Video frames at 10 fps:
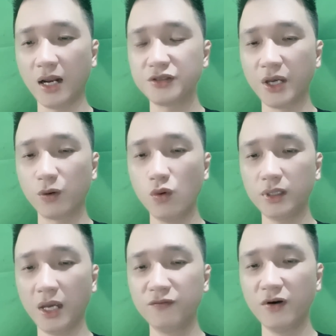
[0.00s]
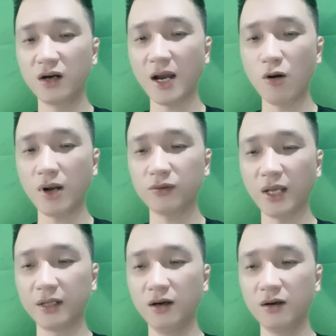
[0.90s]
là chỉ quốc Thiên Vương cao cao
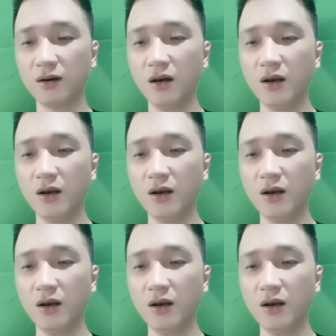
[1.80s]
tại thượng,